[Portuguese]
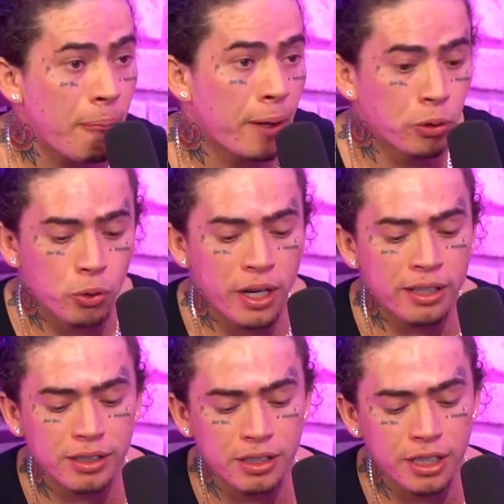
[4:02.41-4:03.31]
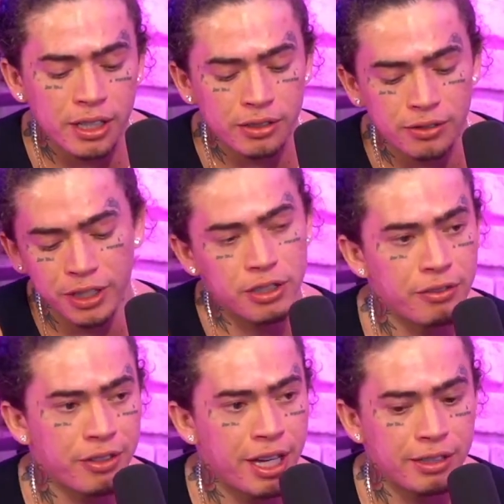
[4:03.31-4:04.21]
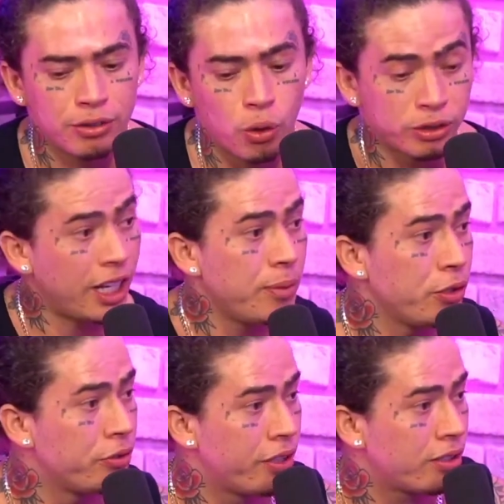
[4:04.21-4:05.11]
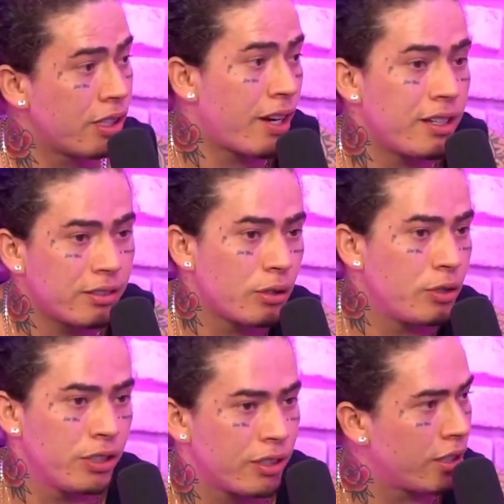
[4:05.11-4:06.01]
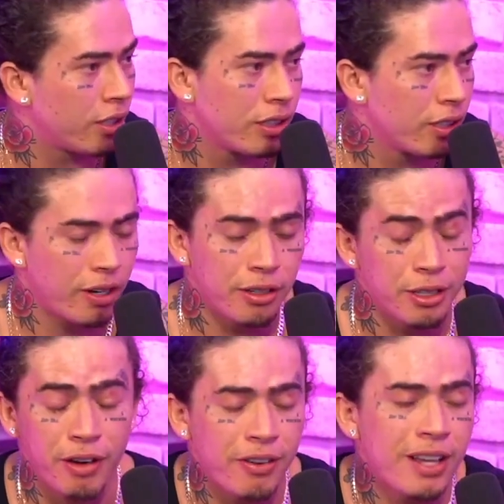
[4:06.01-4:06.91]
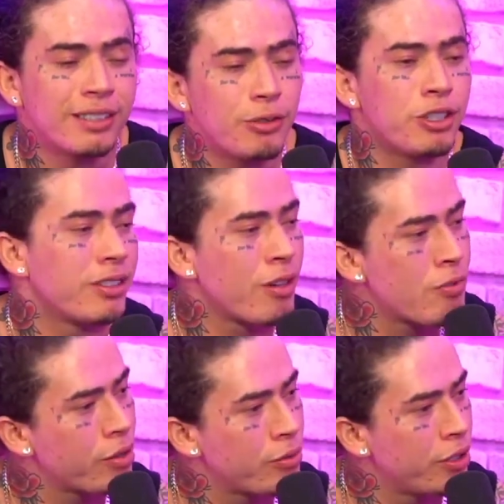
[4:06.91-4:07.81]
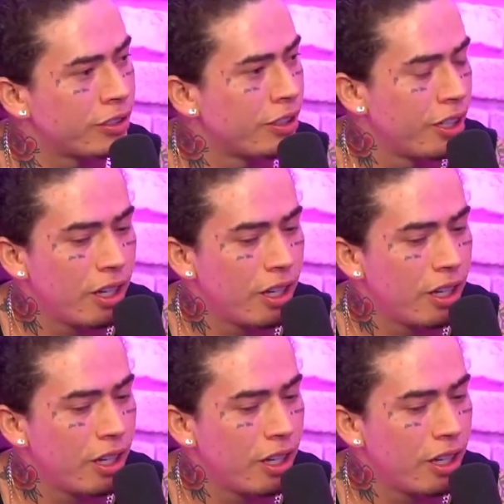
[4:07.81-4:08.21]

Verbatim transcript: não é se diz 20 vezes ou 100 mil vezes que vai dizer eu dizer vai, uhum. que vai fazer eu dizer alguma Sim. coisa.